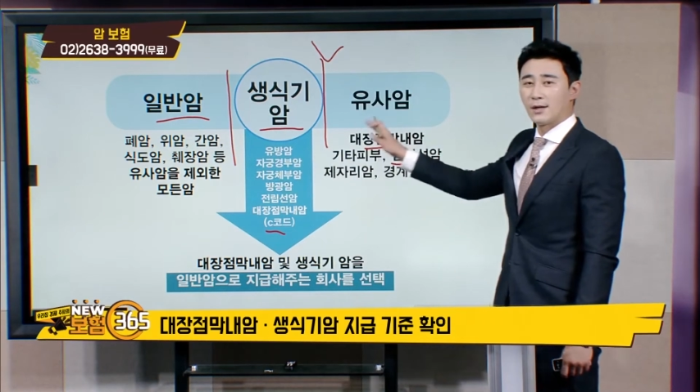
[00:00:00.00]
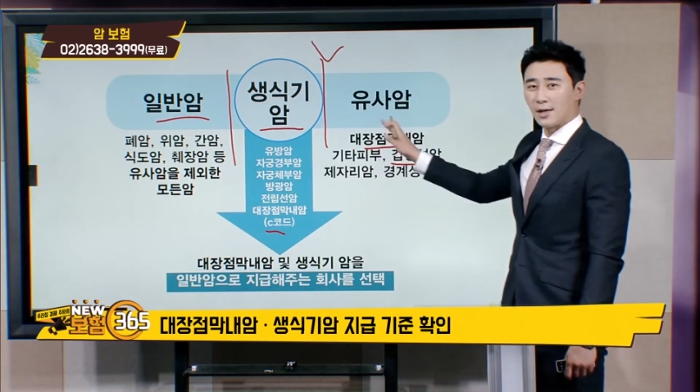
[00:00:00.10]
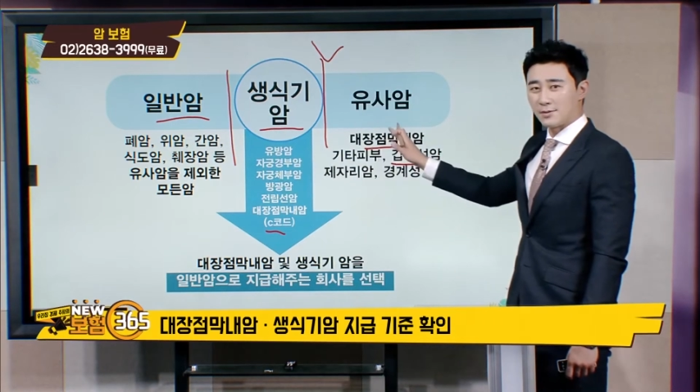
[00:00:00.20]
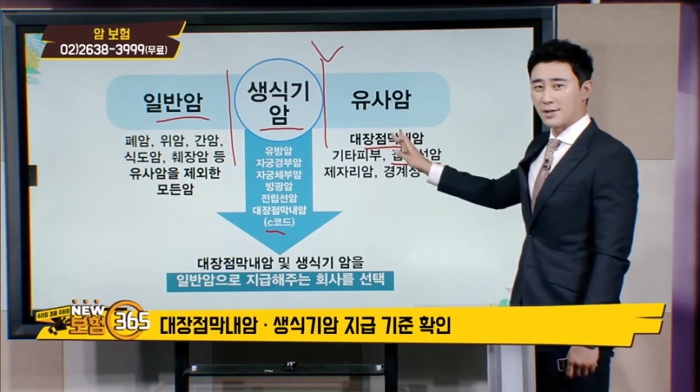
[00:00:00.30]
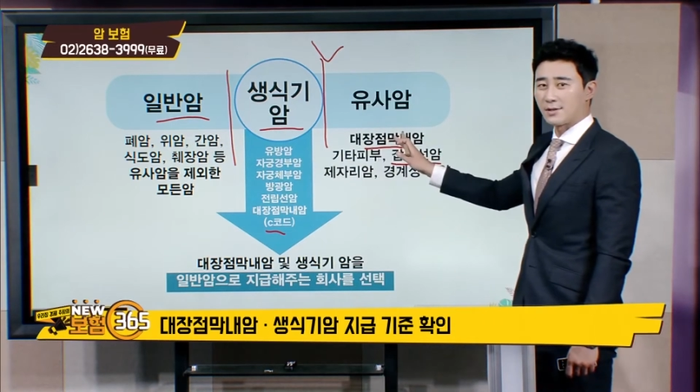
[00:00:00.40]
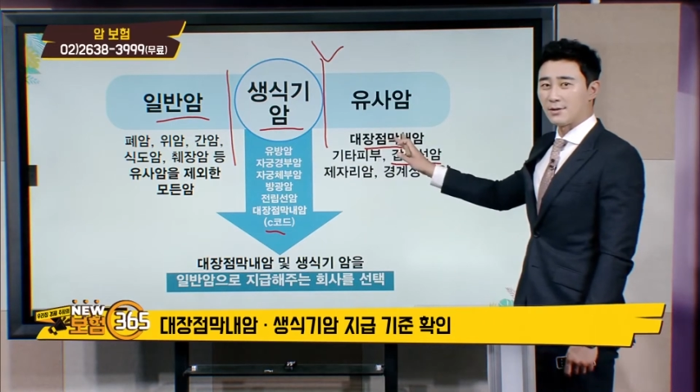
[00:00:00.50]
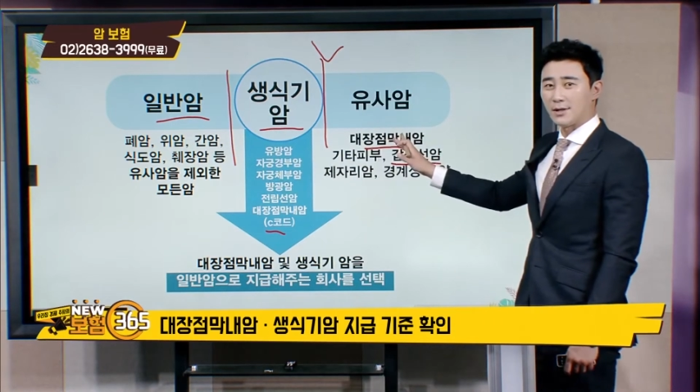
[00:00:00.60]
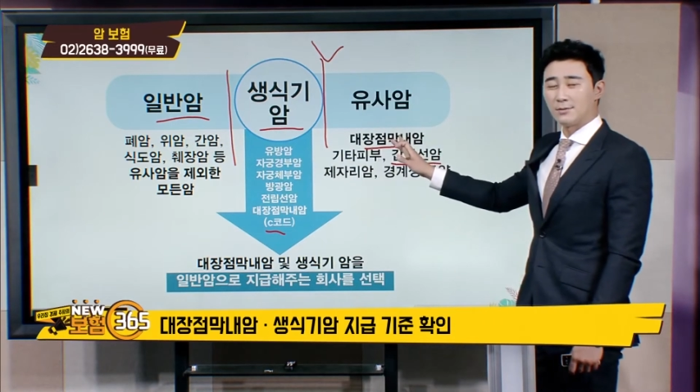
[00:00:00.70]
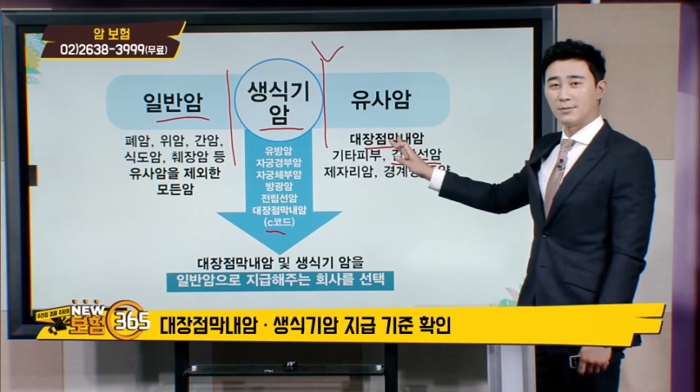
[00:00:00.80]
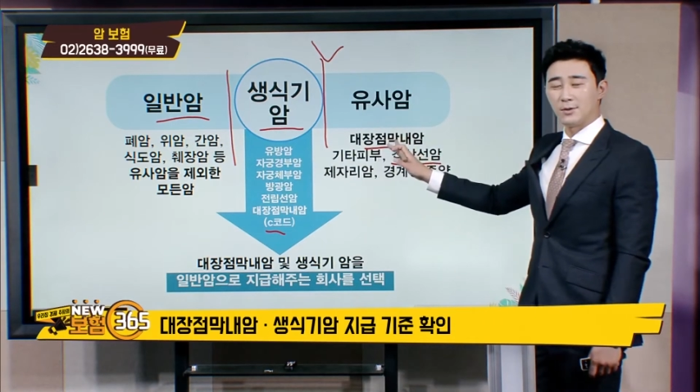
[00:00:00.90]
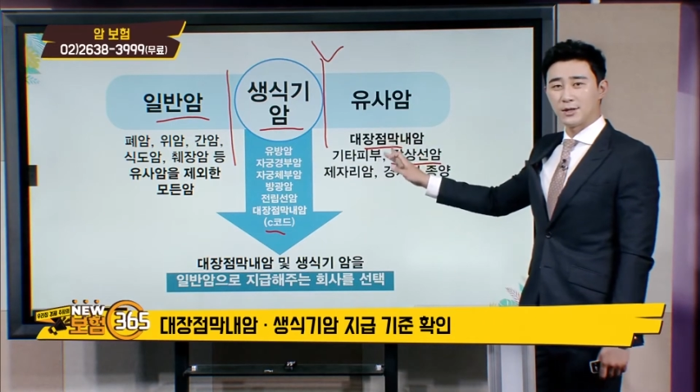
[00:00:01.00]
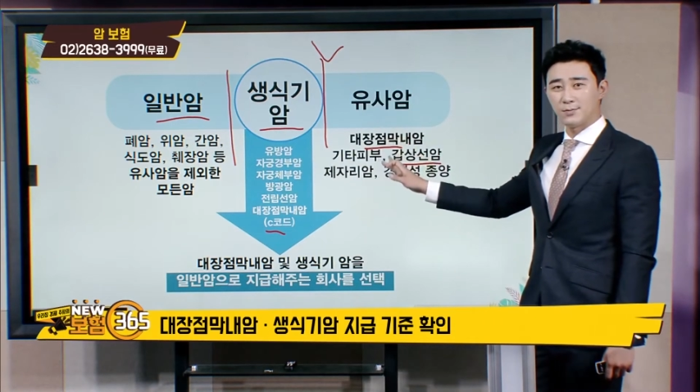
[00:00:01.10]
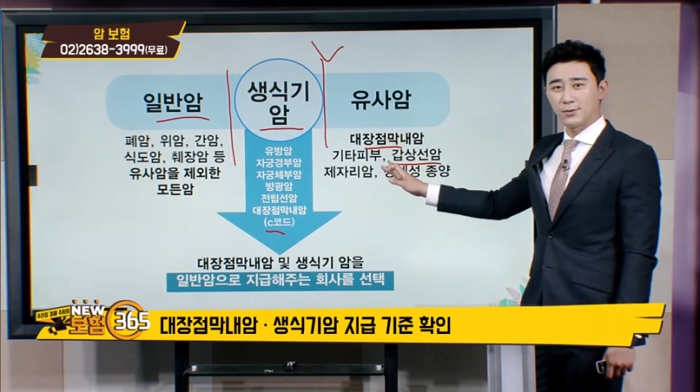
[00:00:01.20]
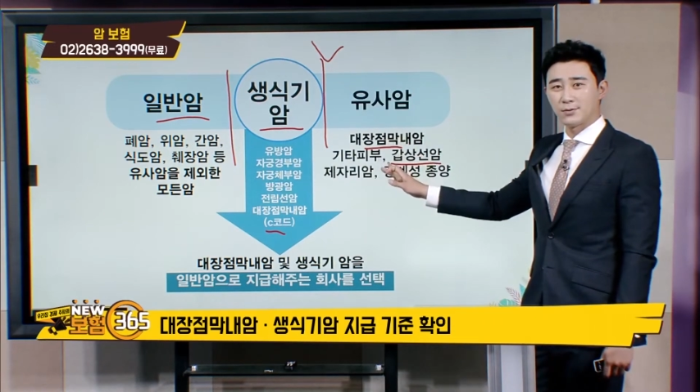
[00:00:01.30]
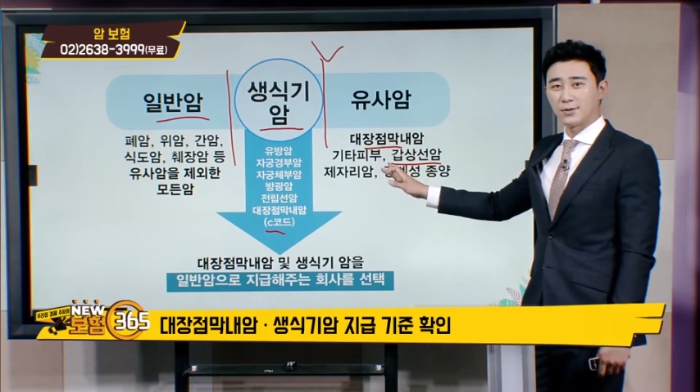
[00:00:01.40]
갑상선암은 뭐
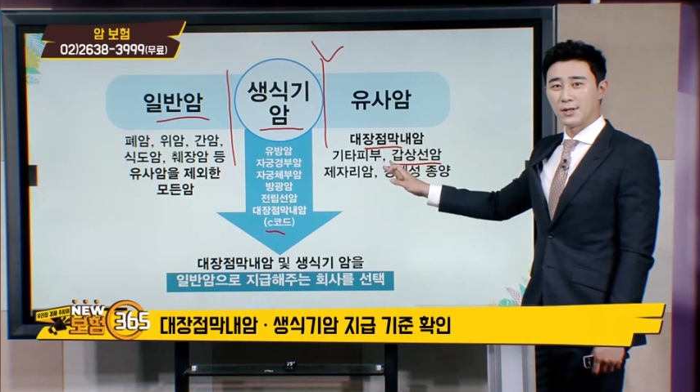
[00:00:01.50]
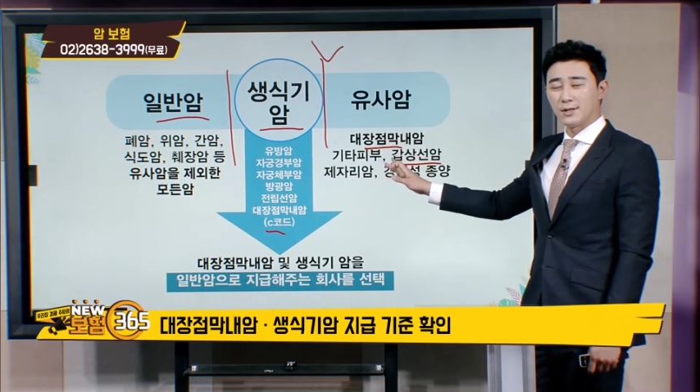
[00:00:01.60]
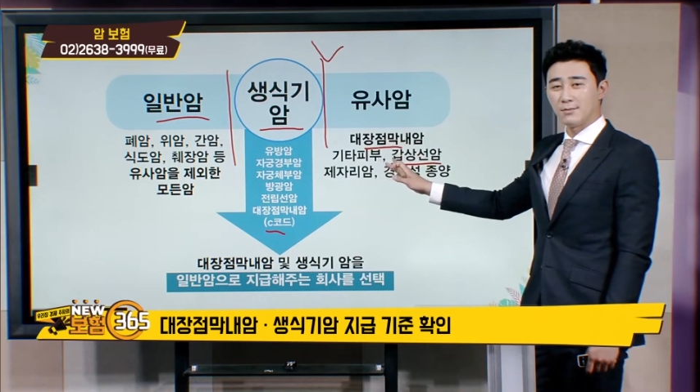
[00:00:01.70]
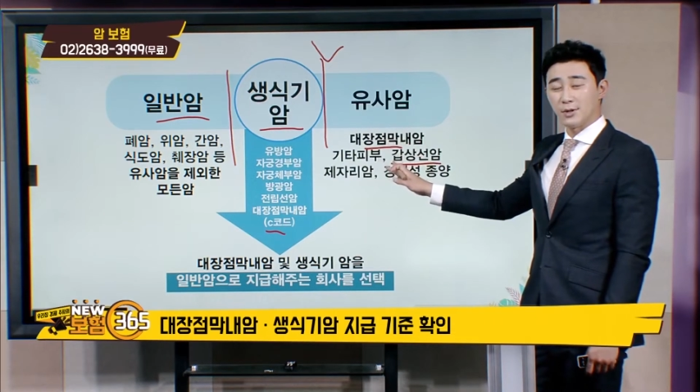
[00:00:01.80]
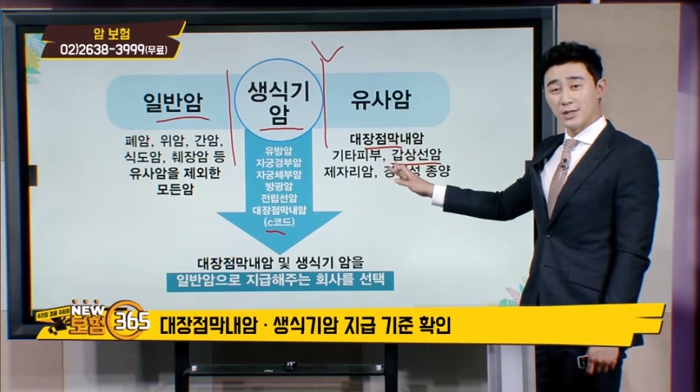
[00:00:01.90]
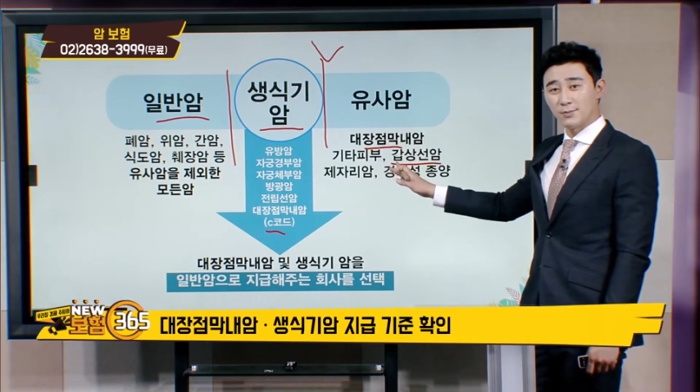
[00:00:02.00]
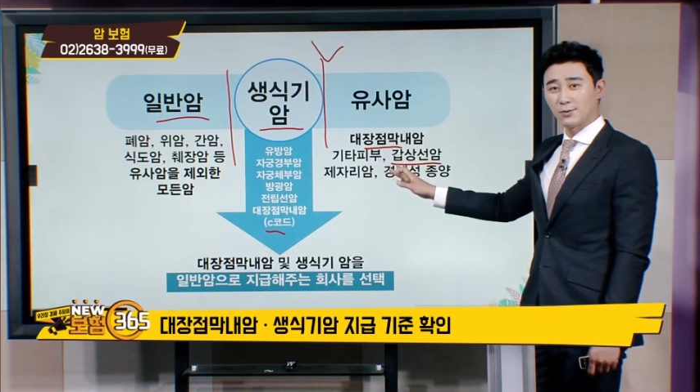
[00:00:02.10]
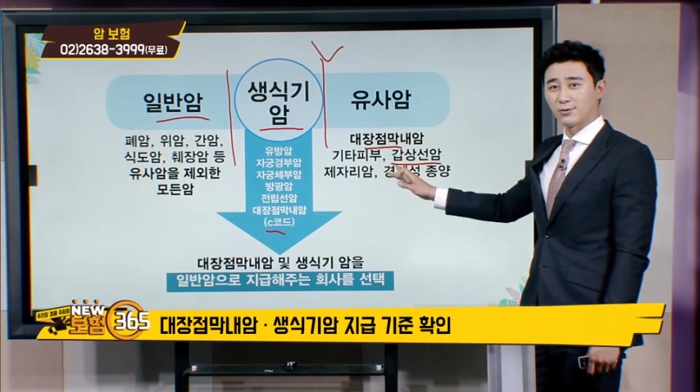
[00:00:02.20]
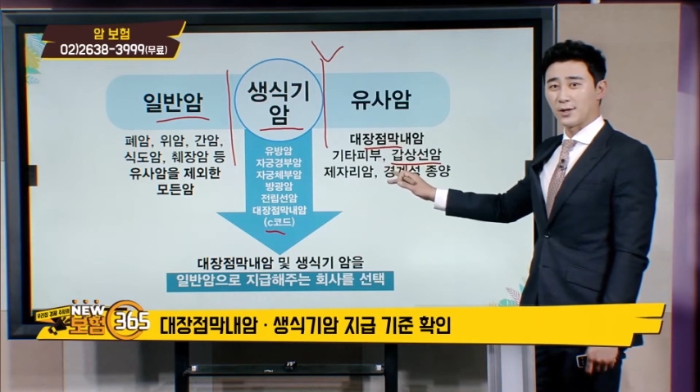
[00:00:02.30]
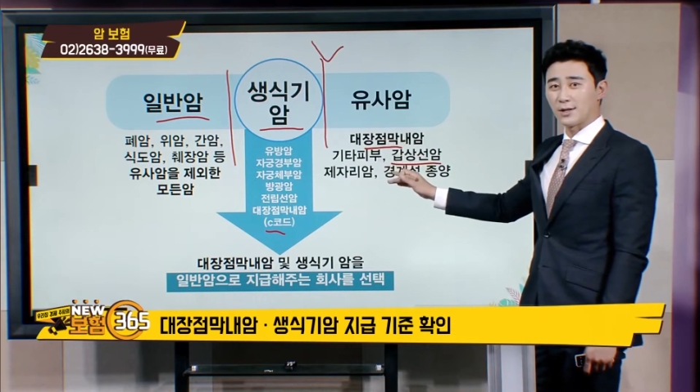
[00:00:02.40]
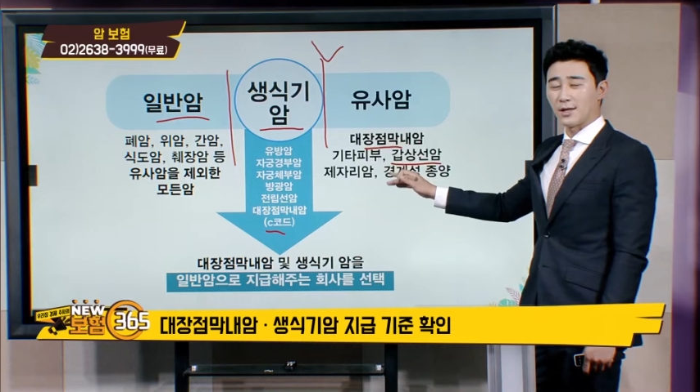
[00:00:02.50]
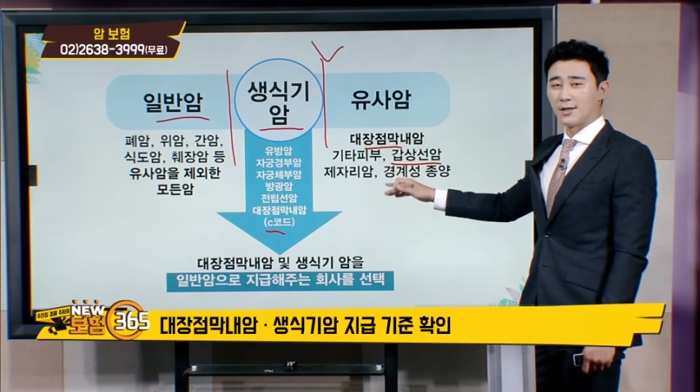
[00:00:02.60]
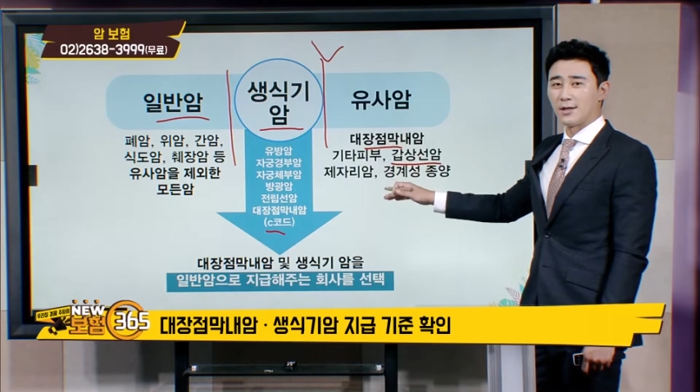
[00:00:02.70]
10%, 뭐 20% 주겠다.